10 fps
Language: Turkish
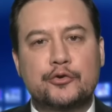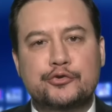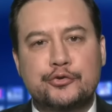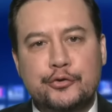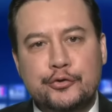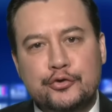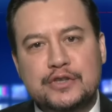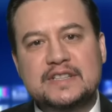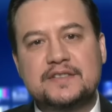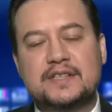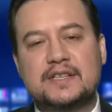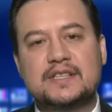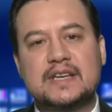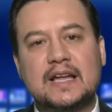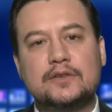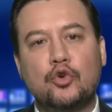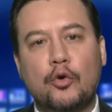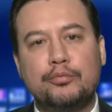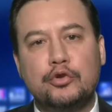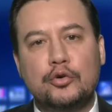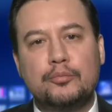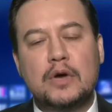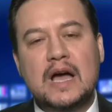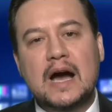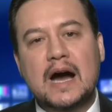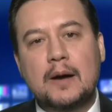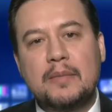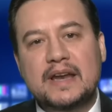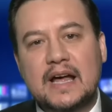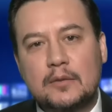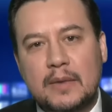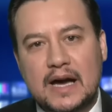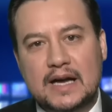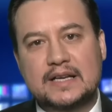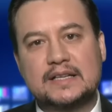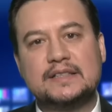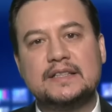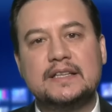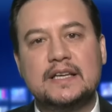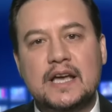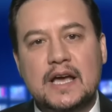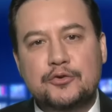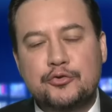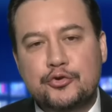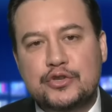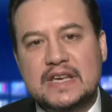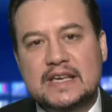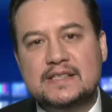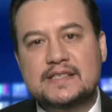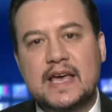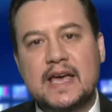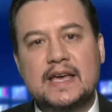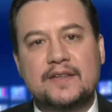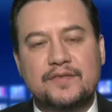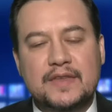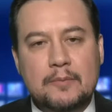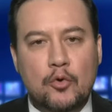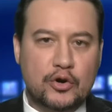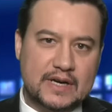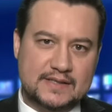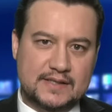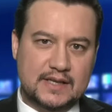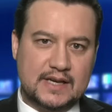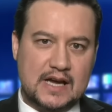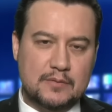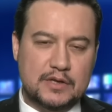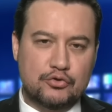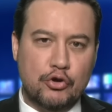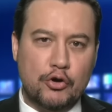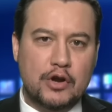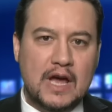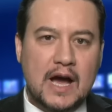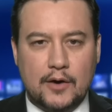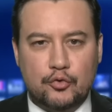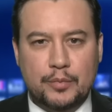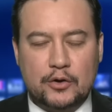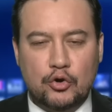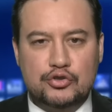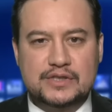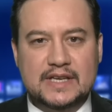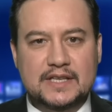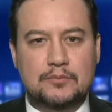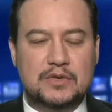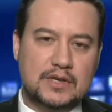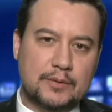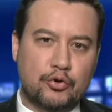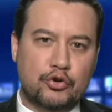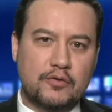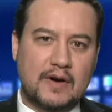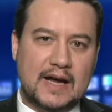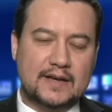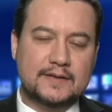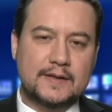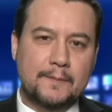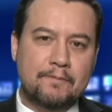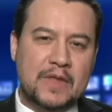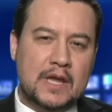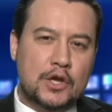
özgürlüğünü yitirirken toplum haber alma hakkını Türkiye ise demokrasiyi kaybediyor. Avrupa Konseyi'nin bir raporu vardı.